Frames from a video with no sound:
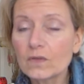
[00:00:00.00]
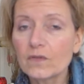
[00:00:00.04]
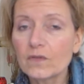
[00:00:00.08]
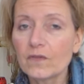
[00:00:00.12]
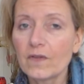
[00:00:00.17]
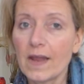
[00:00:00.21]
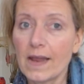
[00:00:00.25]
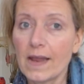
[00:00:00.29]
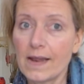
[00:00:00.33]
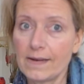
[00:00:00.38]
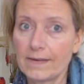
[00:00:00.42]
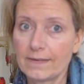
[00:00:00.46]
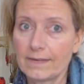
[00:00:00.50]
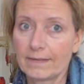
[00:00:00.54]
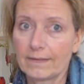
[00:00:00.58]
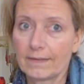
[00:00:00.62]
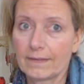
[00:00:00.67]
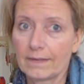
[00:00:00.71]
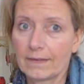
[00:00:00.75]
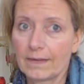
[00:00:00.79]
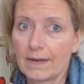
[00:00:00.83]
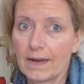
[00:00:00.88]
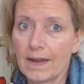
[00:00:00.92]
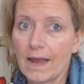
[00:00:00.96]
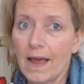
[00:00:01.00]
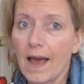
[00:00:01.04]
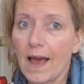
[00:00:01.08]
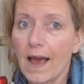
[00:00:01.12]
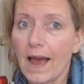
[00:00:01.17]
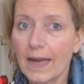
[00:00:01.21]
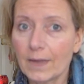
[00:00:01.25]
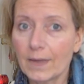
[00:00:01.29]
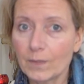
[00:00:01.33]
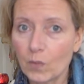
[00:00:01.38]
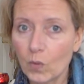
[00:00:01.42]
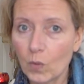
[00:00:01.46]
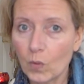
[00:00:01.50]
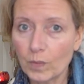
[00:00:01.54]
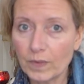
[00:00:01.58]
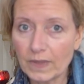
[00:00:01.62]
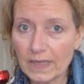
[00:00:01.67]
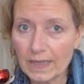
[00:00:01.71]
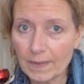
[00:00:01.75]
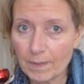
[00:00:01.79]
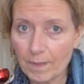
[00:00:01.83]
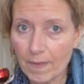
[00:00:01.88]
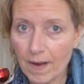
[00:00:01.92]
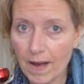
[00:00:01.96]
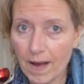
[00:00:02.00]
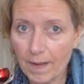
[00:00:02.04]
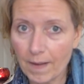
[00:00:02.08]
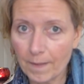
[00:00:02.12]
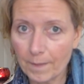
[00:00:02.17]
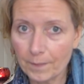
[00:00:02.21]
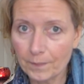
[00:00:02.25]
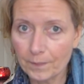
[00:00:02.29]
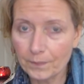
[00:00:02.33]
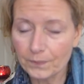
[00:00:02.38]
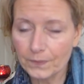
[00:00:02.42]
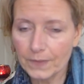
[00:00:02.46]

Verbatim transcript: Feld ein Problem haben.